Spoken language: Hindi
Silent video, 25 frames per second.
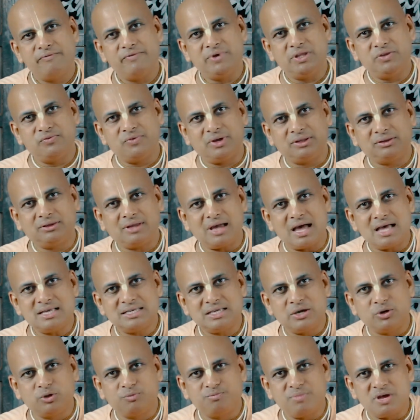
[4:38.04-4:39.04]
विद्वत्ता
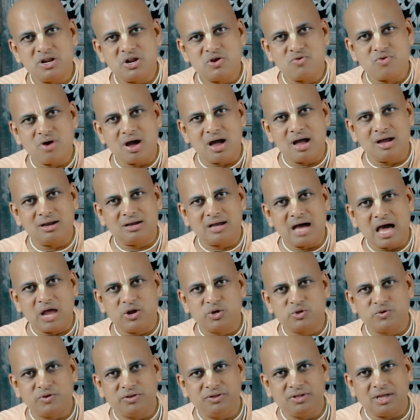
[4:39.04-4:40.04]
से उत्पन्न हुआ अहंकार
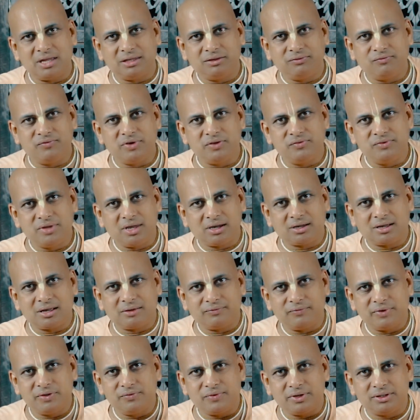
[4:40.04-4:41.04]
उस विद्वत
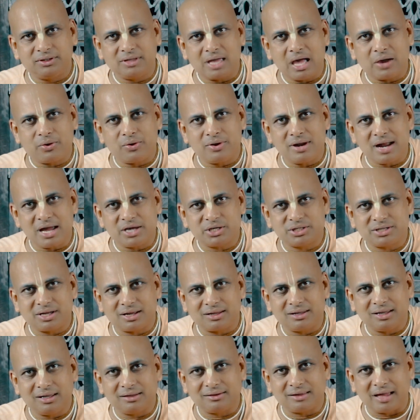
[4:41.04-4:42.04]
विद्वत्ता को नाश
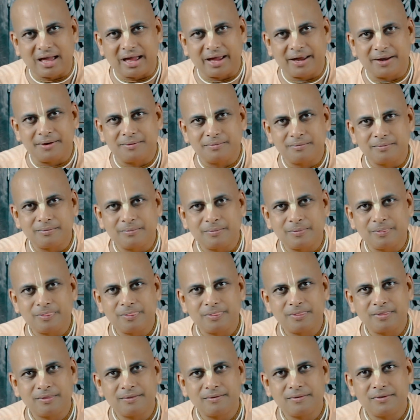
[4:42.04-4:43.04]
कर देता है
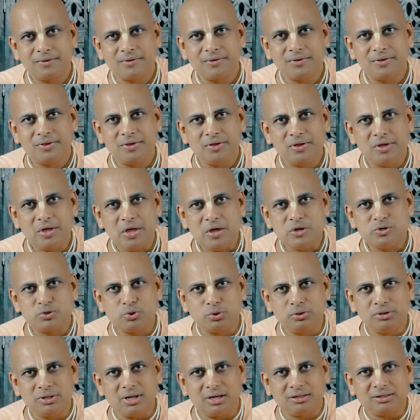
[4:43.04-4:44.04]

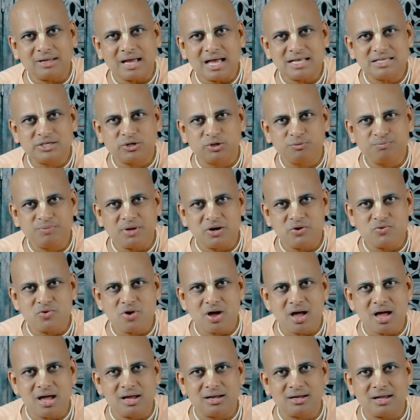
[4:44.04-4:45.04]
सुंदरता से उत्पन्न
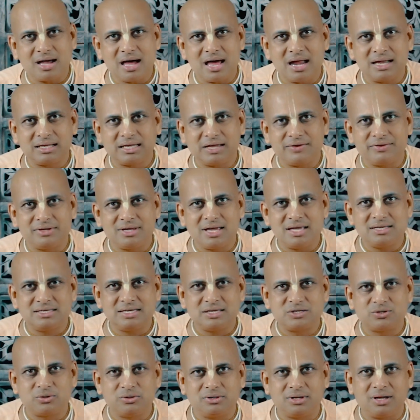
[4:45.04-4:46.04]
हुआ अहंकार की वजह
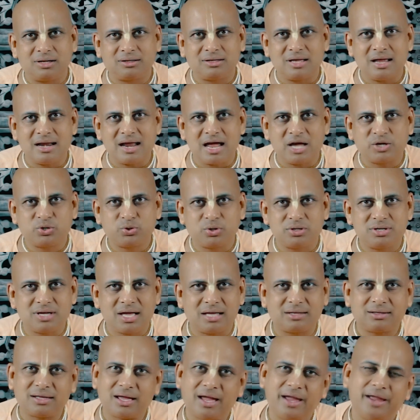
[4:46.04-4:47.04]
से सुंदरता नाश हो
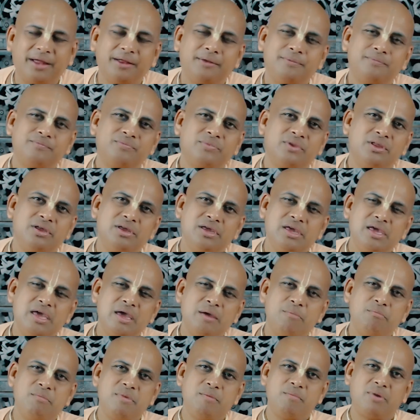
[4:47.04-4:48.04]
जाता है
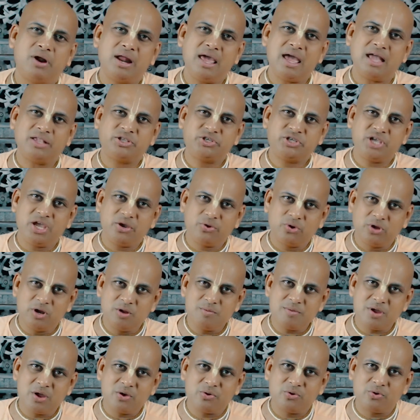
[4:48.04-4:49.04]
मैं बड़े अच्छे
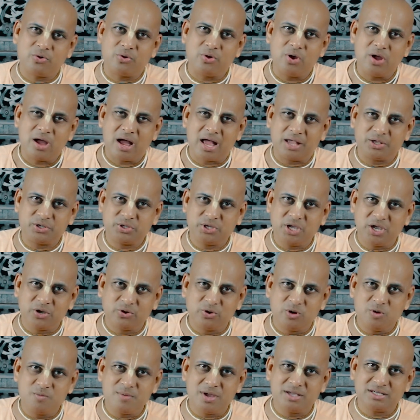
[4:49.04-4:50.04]
कुल में हूं अच्छे
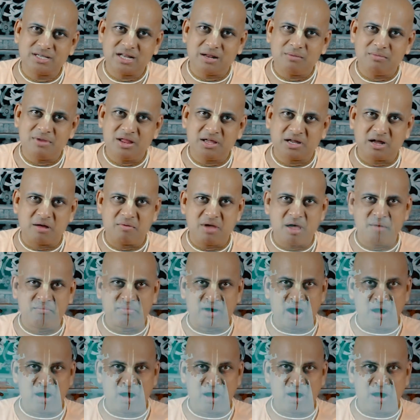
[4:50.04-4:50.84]
कुल में जन्म लेगा मैं